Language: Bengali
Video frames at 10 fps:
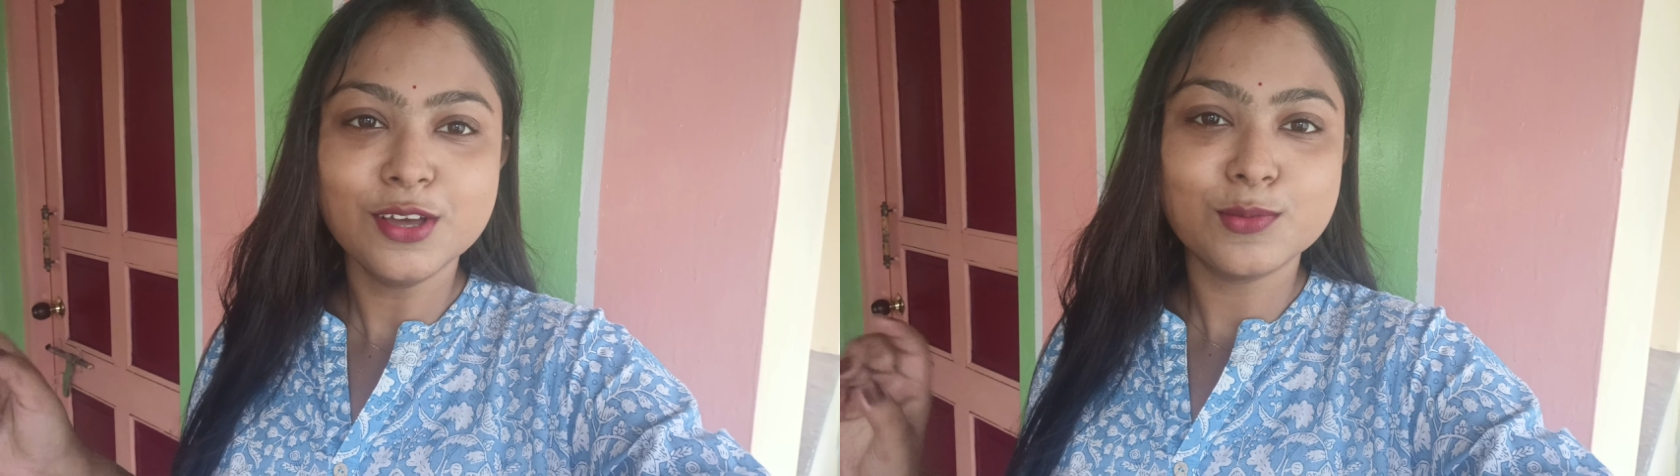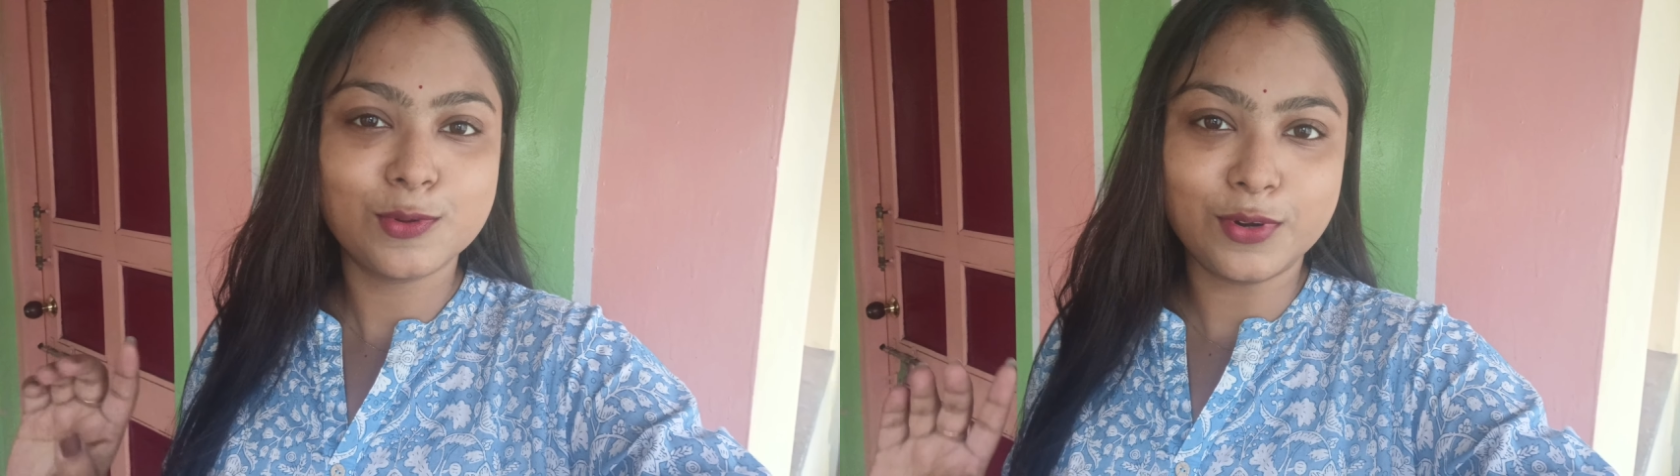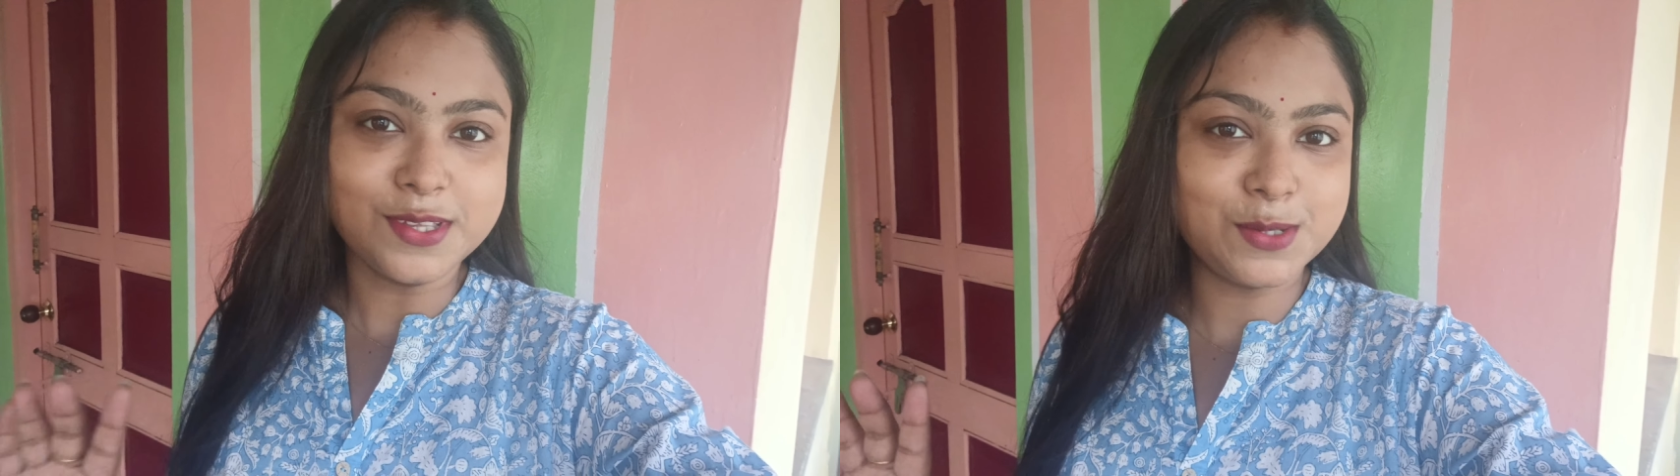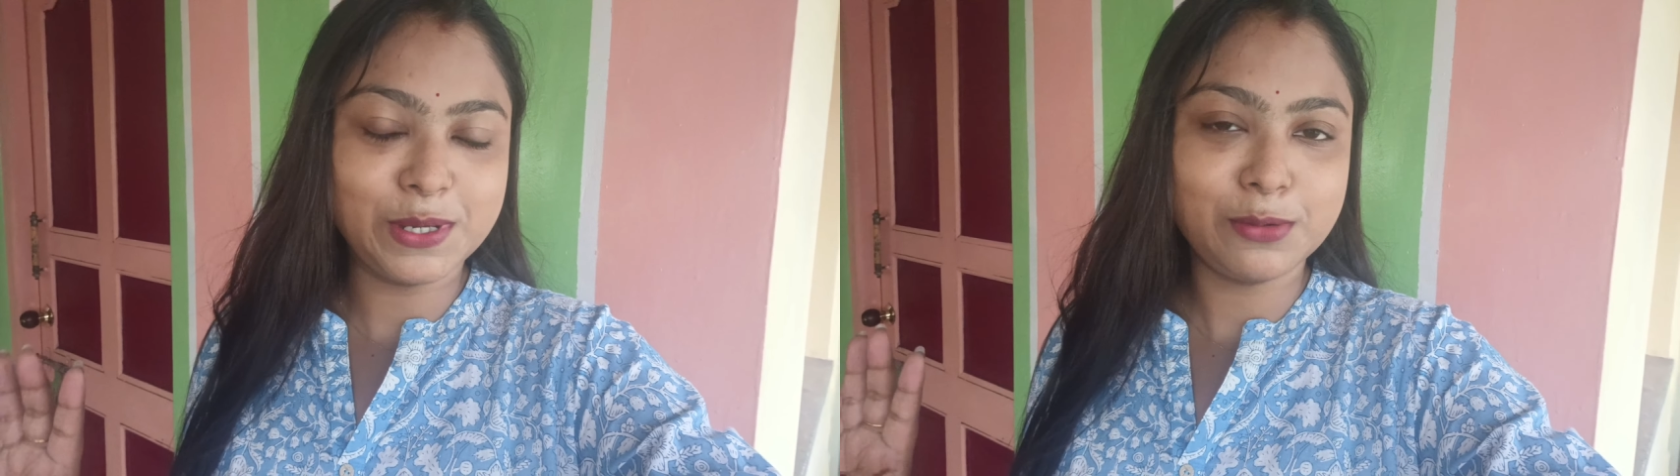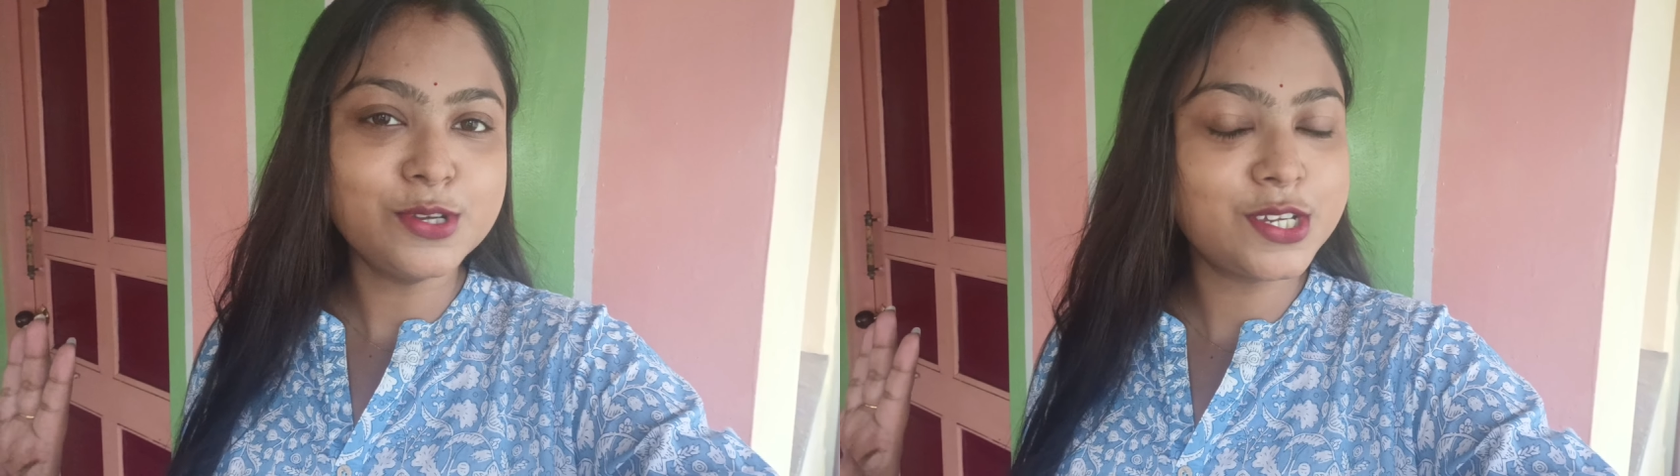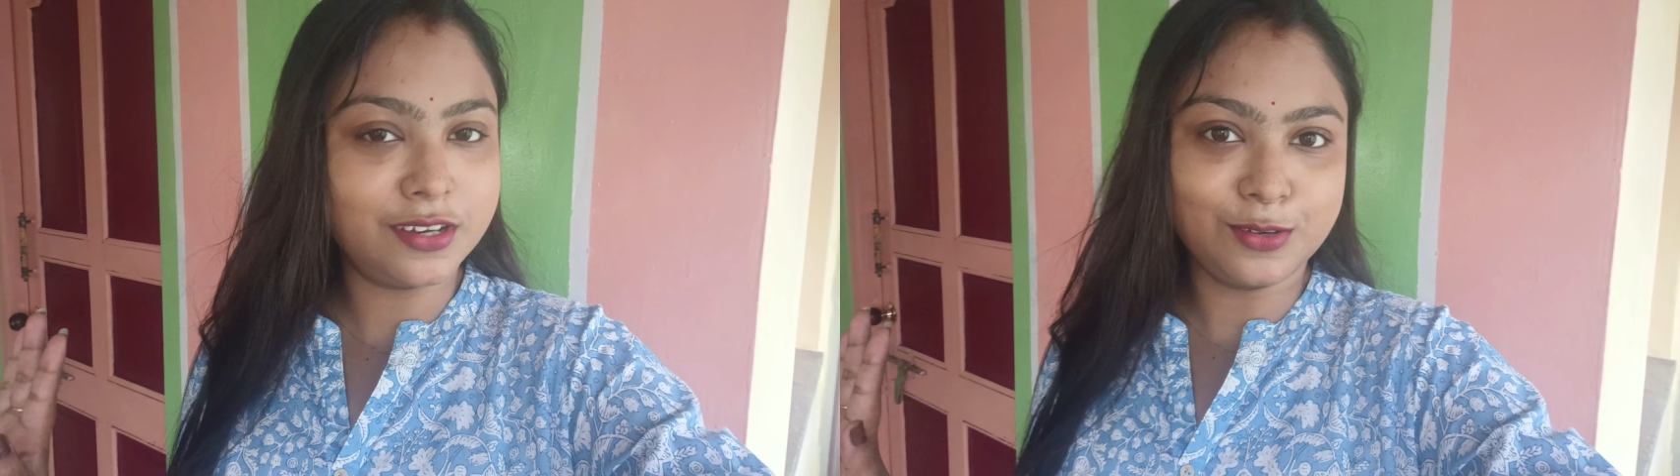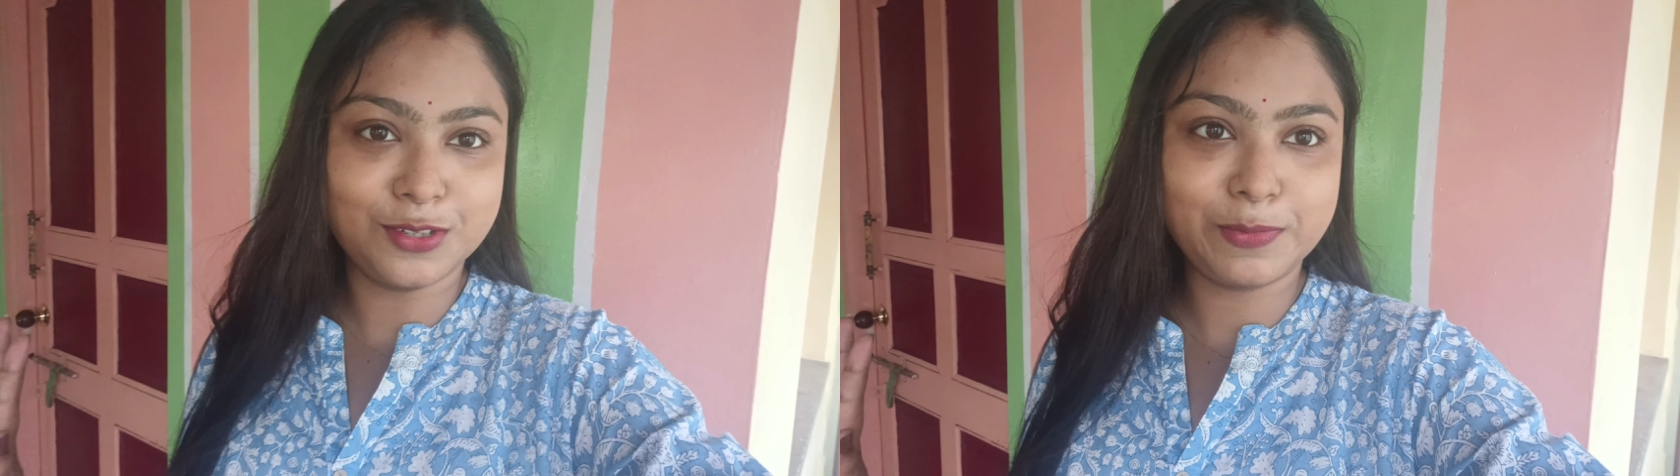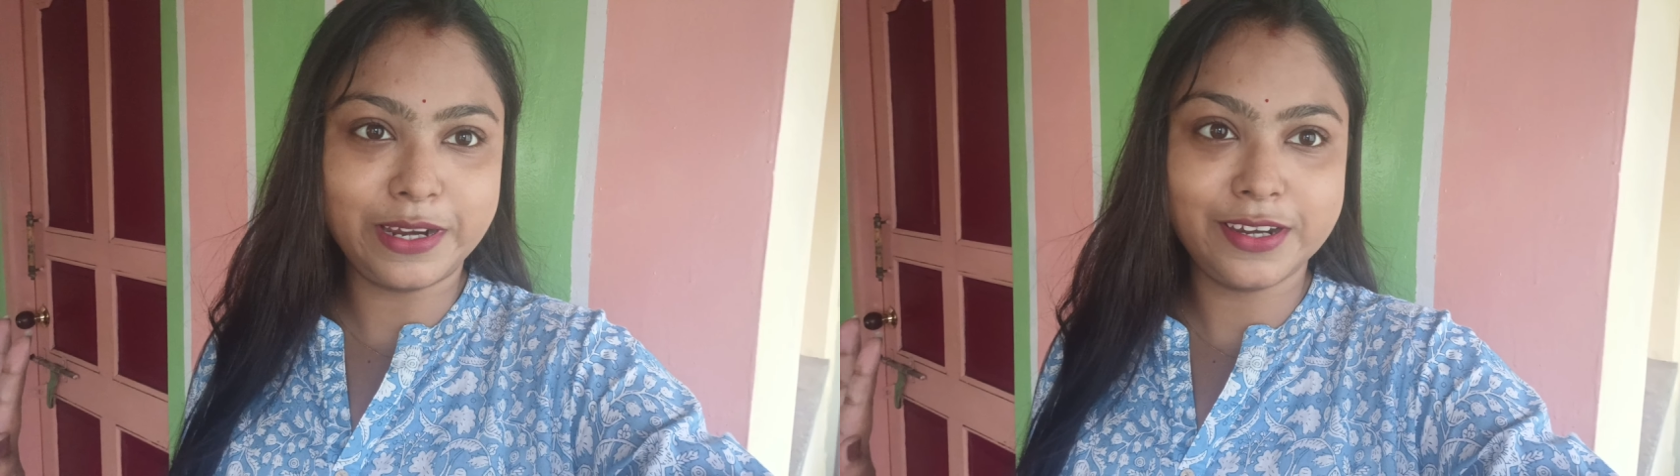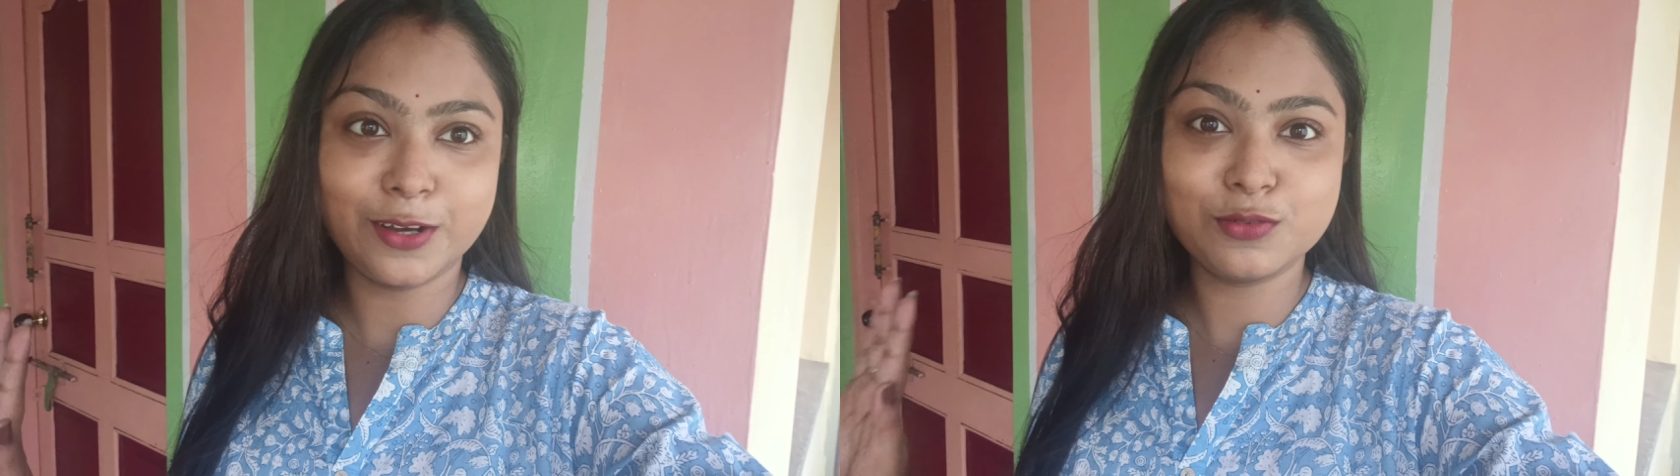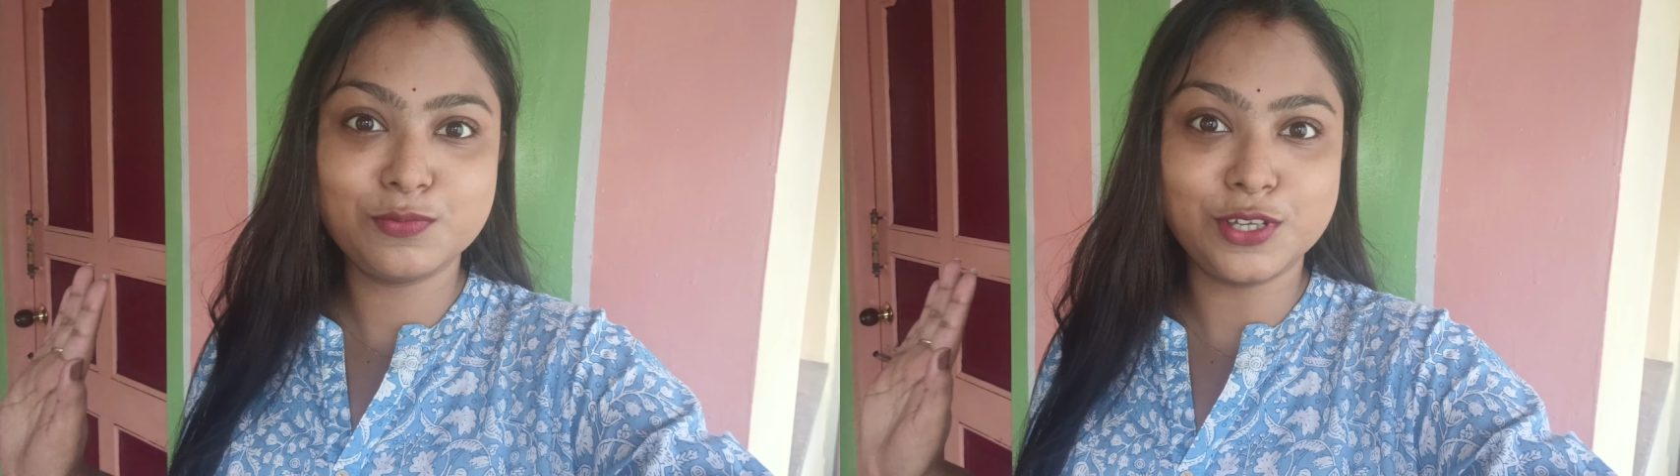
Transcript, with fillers: পুরো রেসিপিটা আমি শেয়ার করতে পারিনি এখন